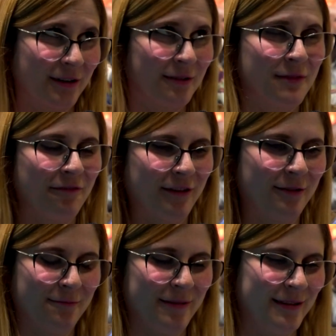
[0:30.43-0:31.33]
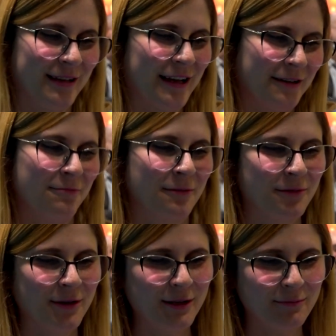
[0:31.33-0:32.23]
cosa mi ha fatto pensare
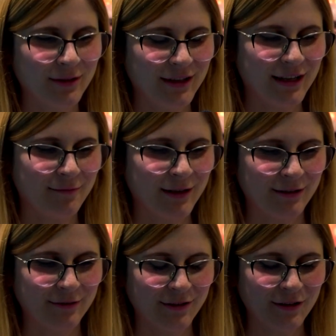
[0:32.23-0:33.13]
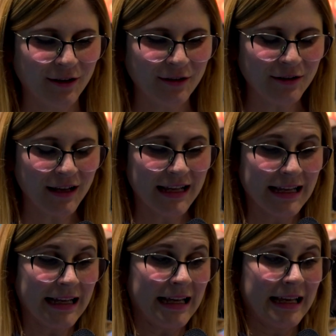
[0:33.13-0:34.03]
proprio il libro di Alberto Vanalo
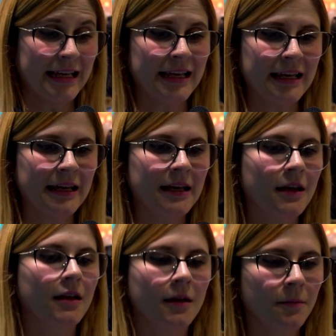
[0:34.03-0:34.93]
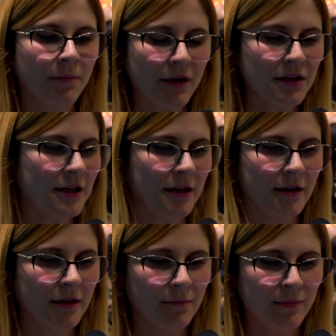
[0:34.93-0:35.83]
e
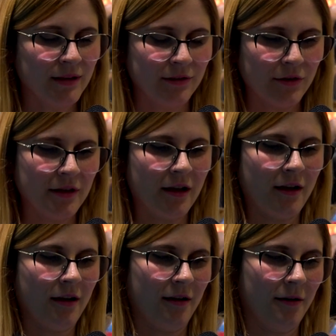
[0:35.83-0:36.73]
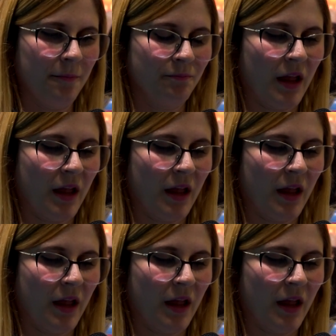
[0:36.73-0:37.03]
poi bisogna,